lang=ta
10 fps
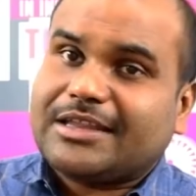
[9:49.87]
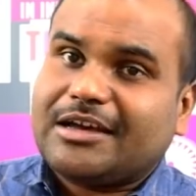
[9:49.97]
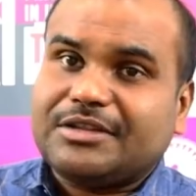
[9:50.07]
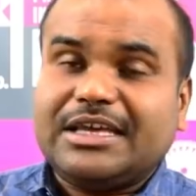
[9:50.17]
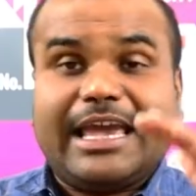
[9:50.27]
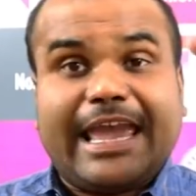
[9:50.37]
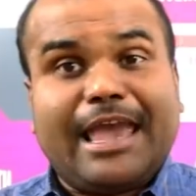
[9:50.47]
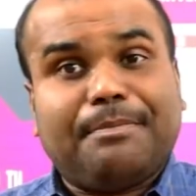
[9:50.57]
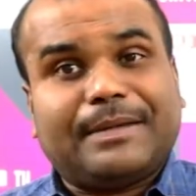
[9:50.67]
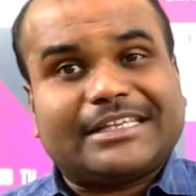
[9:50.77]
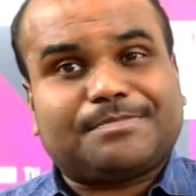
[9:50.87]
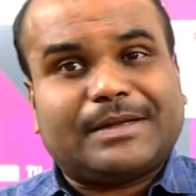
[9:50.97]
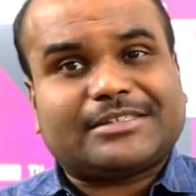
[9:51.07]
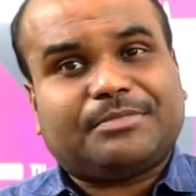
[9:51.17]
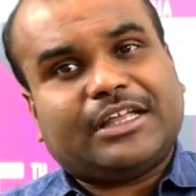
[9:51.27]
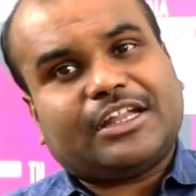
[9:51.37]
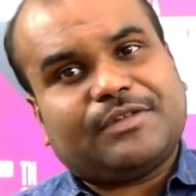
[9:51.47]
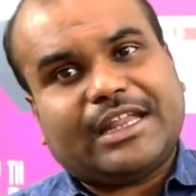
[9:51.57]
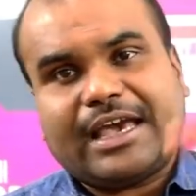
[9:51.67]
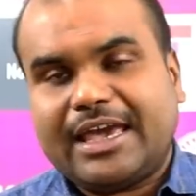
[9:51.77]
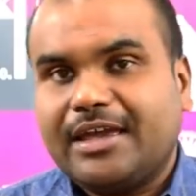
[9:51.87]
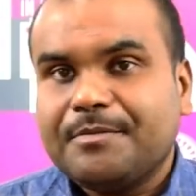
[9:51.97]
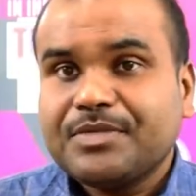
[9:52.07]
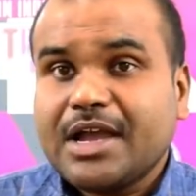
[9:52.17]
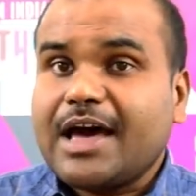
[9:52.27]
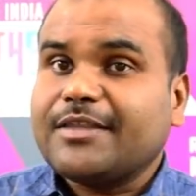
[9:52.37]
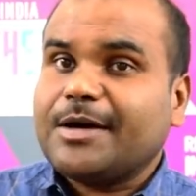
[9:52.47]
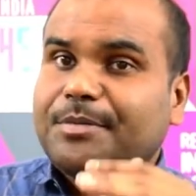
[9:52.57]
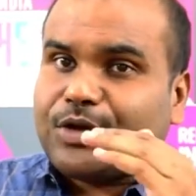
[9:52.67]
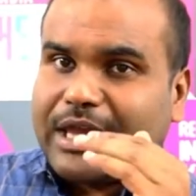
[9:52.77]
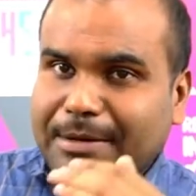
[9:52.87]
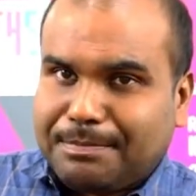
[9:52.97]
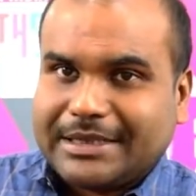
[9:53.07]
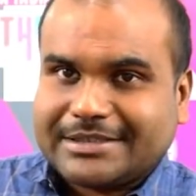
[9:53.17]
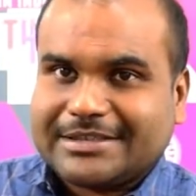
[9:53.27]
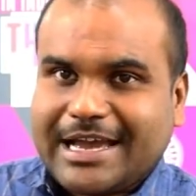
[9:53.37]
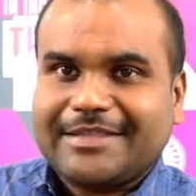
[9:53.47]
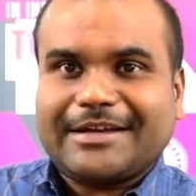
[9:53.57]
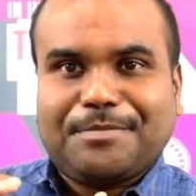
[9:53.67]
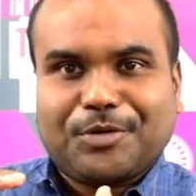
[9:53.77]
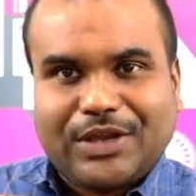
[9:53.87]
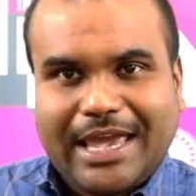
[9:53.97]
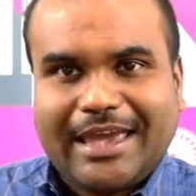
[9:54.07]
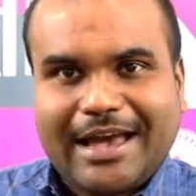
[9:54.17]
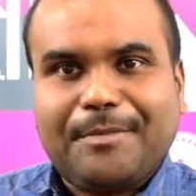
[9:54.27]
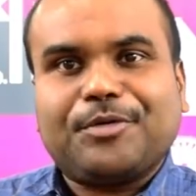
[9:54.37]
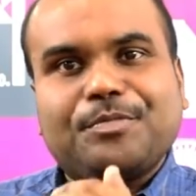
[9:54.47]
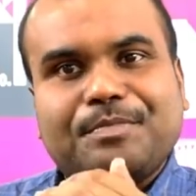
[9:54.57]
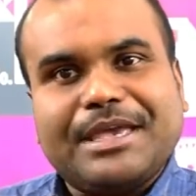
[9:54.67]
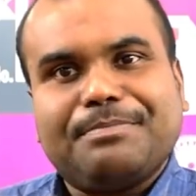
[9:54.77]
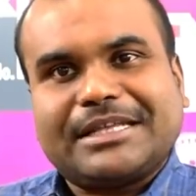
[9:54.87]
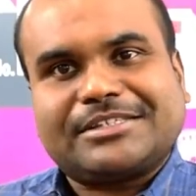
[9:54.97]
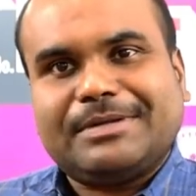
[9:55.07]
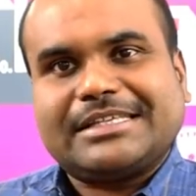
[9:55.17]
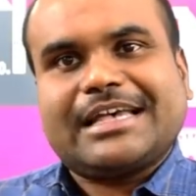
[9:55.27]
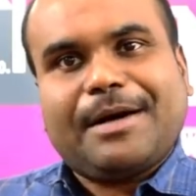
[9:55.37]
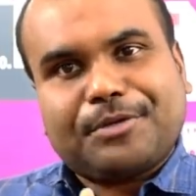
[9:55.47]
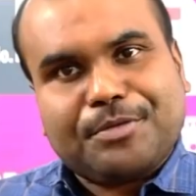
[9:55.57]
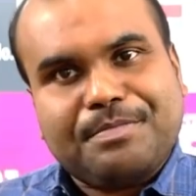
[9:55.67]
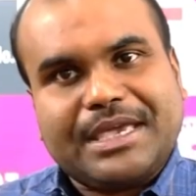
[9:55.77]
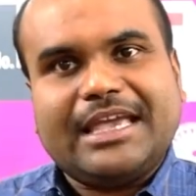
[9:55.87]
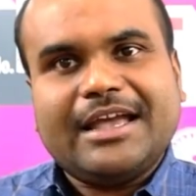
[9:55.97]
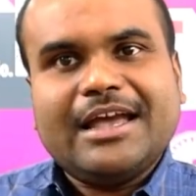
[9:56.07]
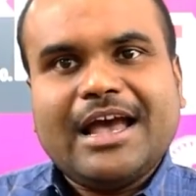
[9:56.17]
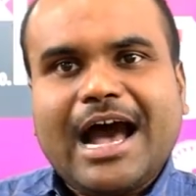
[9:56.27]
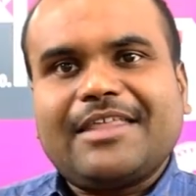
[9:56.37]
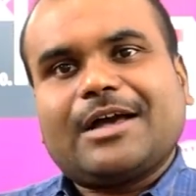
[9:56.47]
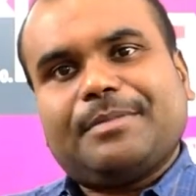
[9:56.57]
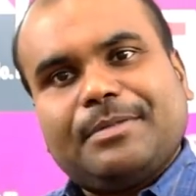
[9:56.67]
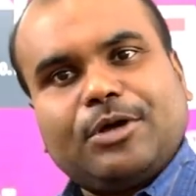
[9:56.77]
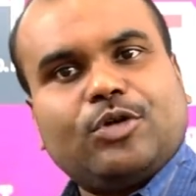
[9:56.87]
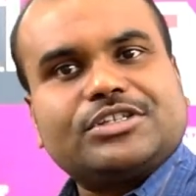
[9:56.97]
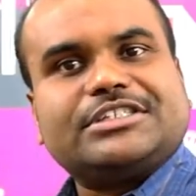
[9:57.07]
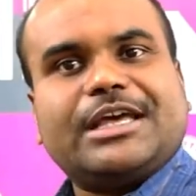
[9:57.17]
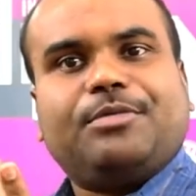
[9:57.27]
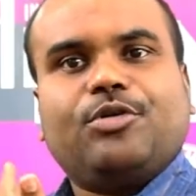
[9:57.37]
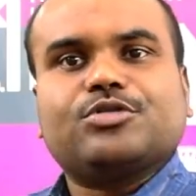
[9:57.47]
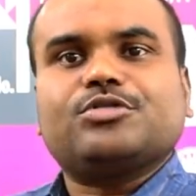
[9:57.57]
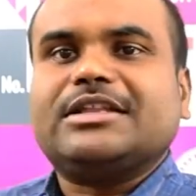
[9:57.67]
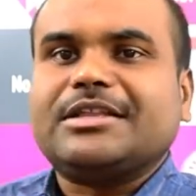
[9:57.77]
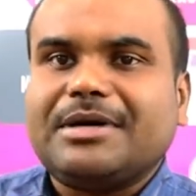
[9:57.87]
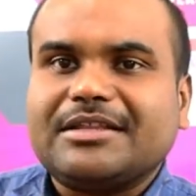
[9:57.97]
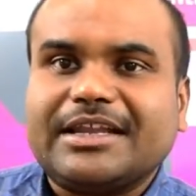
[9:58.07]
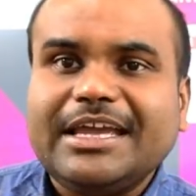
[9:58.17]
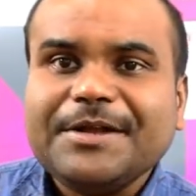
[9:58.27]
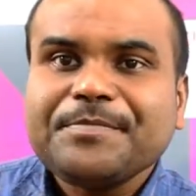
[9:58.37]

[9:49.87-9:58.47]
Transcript: அதாவது ஏ ப்ளஸ் ப்ளஸ் அப்படிங்கிறது வெரி ஹை அதுக்கப்புறம் ஏ ப்ளஸ் அதுக்கப்புறம் ஏ அப்புறம் பி ப்ளஸ் ப்ளஸ் அப்புறம் பி அதுக்கப்புறம் அப்படி குறைஞ்சிட்டே போகும் ஸோ இந்த மாதிரி